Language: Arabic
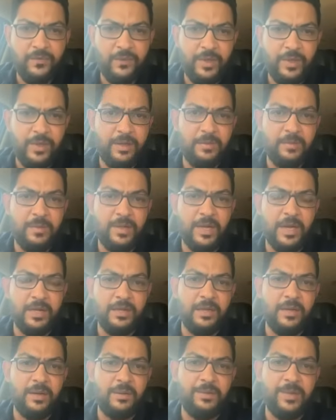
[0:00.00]
في
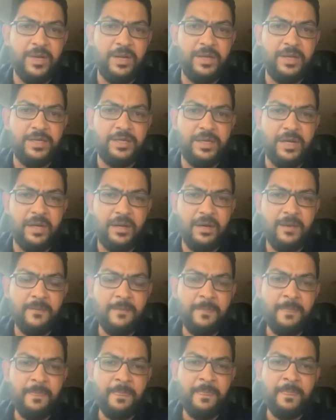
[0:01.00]
امداد الميليشيا
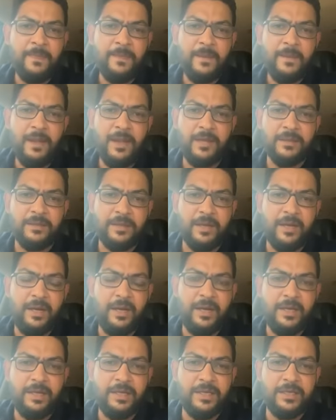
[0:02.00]
عن
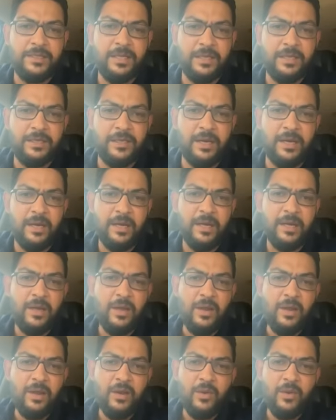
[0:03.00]
طريق الجسر ده